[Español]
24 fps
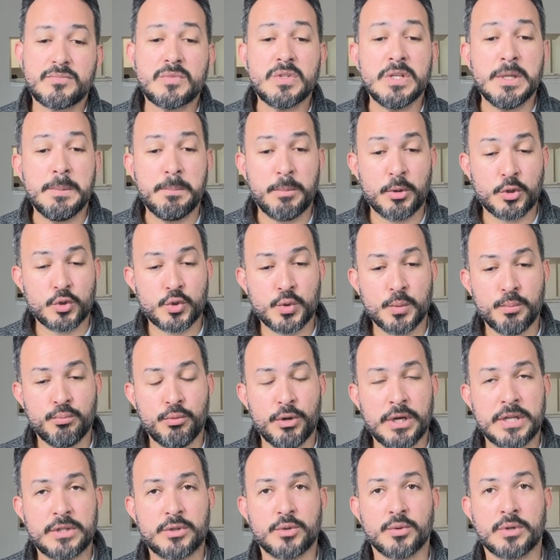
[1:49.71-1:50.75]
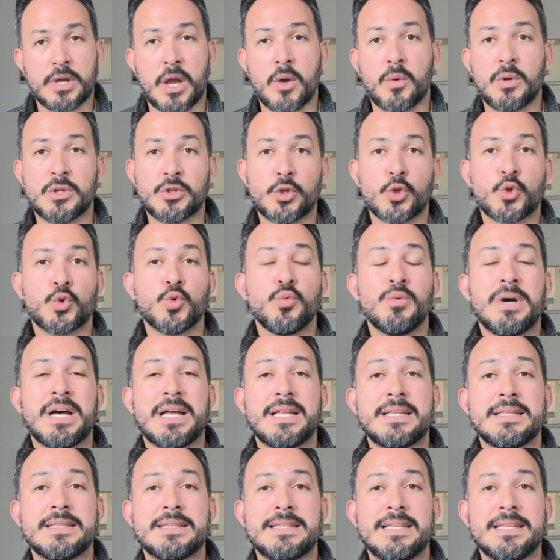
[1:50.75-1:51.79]
Y por supuesto que cuando tú
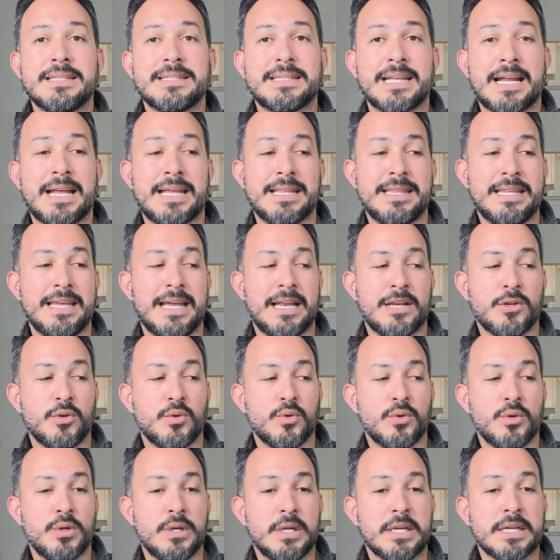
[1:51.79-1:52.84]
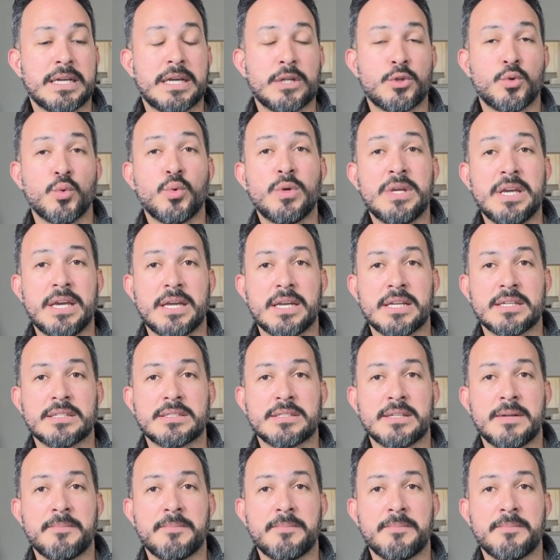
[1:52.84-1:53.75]
vas detrás de algo que tú quieres,